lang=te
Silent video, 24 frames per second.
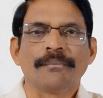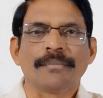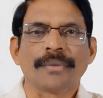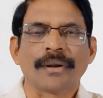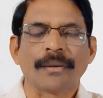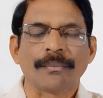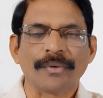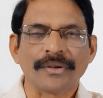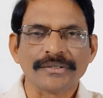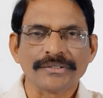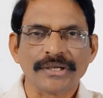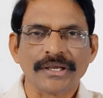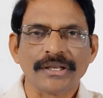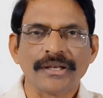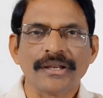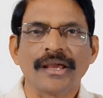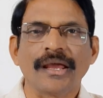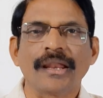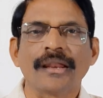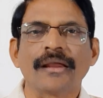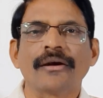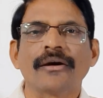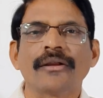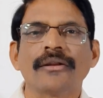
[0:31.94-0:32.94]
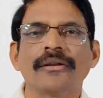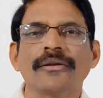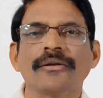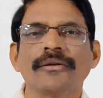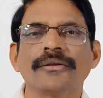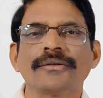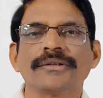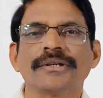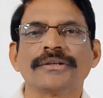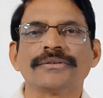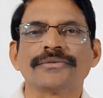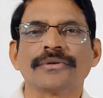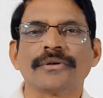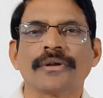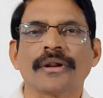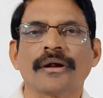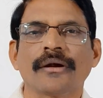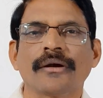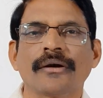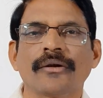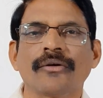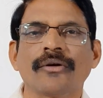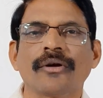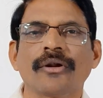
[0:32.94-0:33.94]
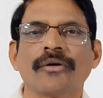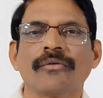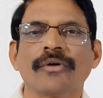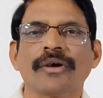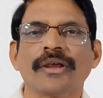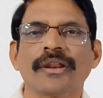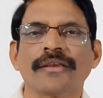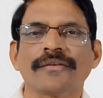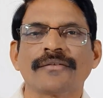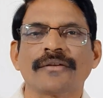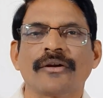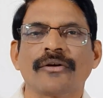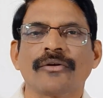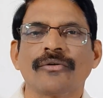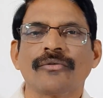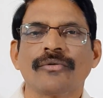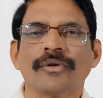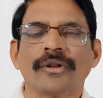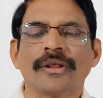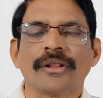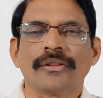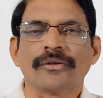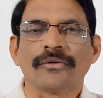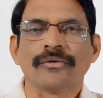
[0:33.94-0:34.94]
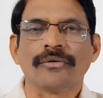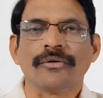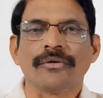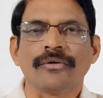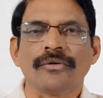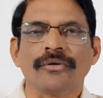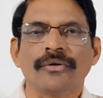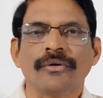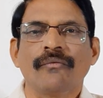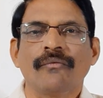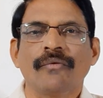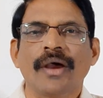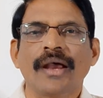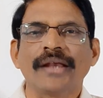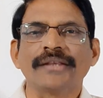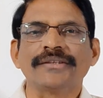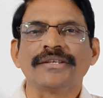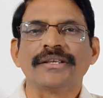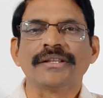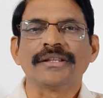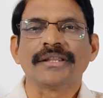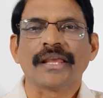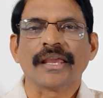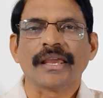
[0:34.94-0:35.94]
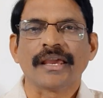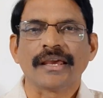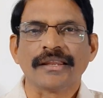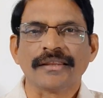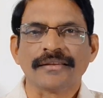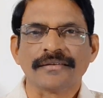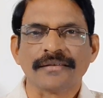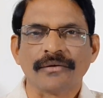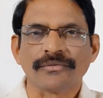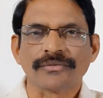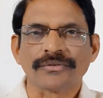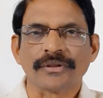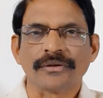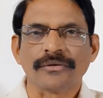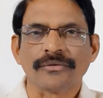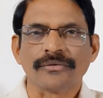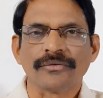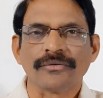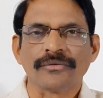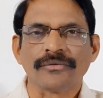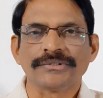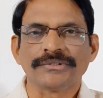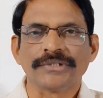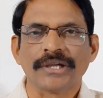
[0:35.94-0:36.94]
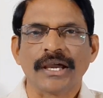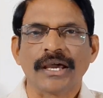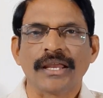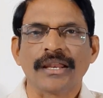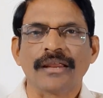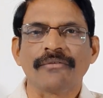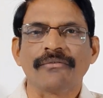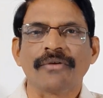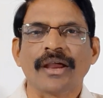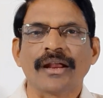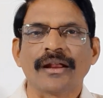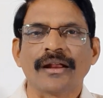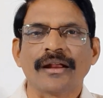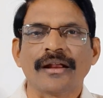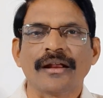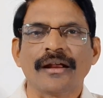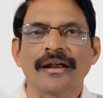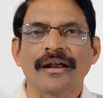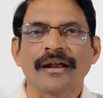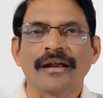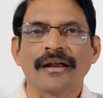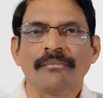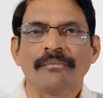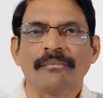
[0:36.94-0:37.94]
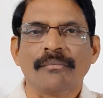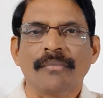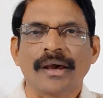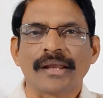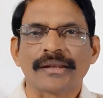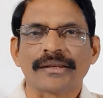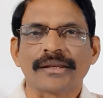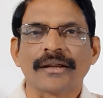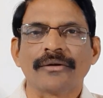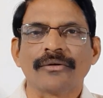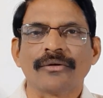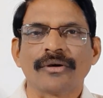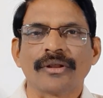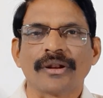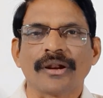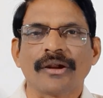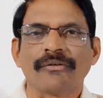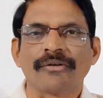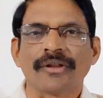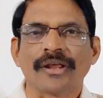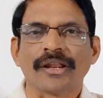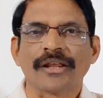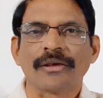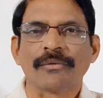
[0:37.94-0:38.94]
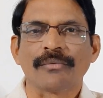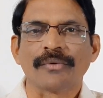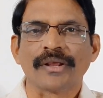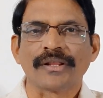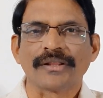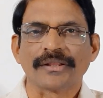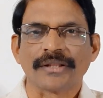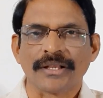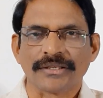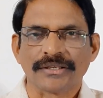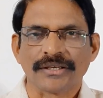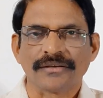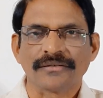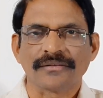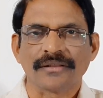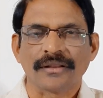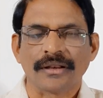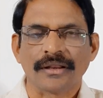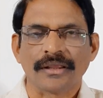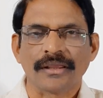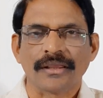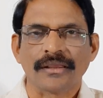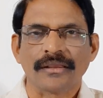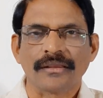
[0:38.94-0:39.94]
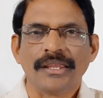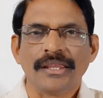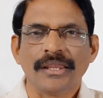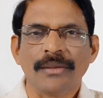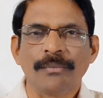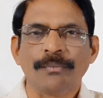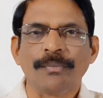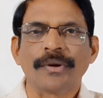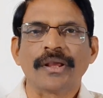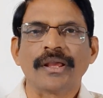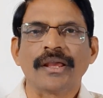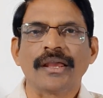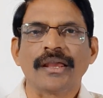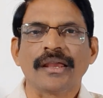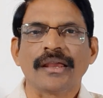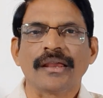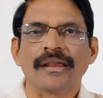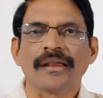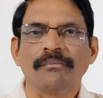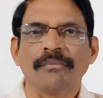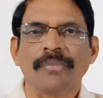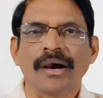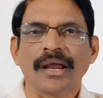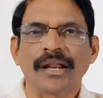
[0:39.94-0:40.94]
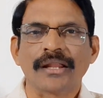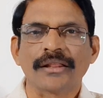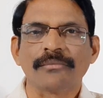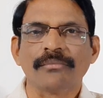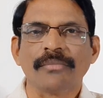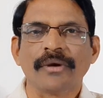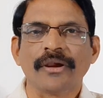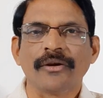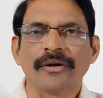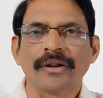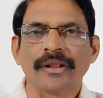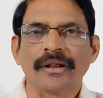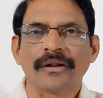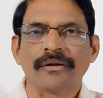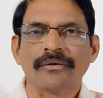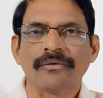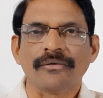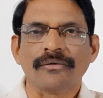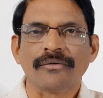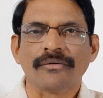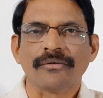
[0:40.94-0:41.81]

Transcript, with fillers: ప్రపంచాన్ని అలకల్లోలం చేస్తున్న కరోనా వైరస్ అడ్డుకునేందుకు వ్యాక్సిన్ తయారీ సంస్థలు చాలా వేగంగా మార్కెట్లోకి రావడానికి ప్రయత్నాలు చేస్తున్నాయి ఇప్పటికే భారత్ బయోటెక్